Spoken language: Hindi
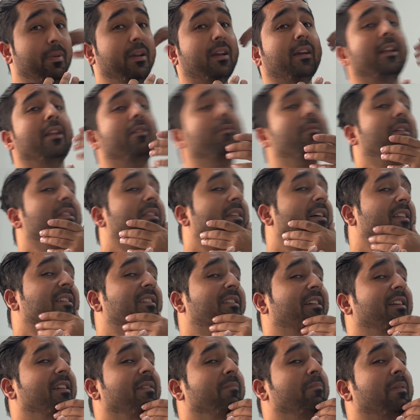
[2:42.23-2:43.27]
रहे हैं दाढ़ी
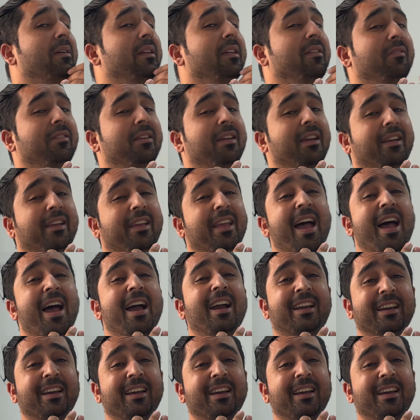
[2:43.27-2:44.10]
शाड़ी बड़ी हुई है क्या